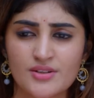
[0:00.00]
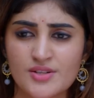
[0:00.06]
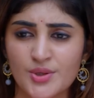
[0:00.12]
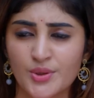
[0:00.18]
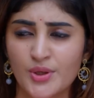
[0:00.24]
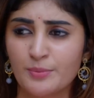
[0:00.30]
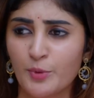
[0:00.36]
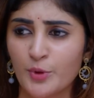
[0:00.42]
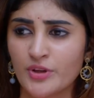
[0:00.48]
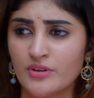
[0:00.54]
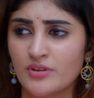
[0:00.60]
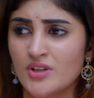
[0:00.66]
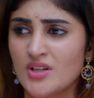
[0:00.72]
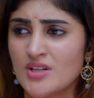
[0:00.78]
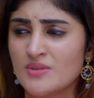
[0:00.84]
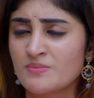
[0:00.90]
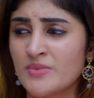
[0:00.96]
சொல்ல போனா
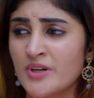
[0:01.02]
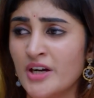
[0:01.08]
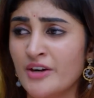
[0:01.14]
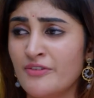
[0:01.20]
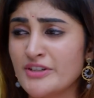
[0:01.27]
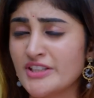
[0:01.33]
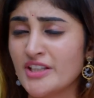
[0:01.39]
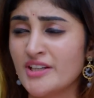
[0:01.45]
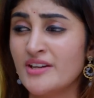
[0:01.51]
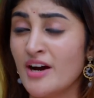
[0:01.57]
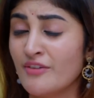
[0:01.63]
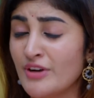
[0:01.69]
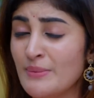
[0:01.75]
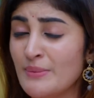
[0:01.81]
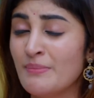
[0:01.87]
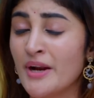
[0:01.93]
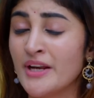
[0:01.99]
அவ தலையில
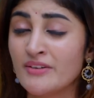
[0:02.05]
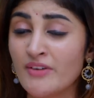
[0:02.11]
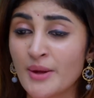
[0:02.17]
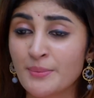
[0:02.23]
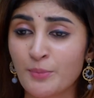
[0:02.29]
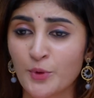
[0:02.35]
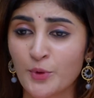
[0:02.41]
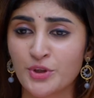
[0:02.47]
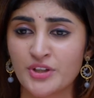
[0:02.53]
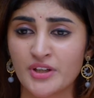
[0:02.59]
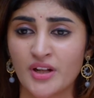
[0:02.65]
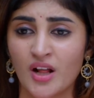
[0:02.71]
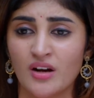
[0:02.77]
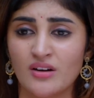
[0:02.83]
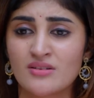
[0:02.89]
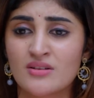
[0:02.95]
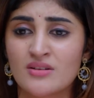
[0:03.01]
அவளை மண்ணை வாரி போட்டுட்டு இருக்கான்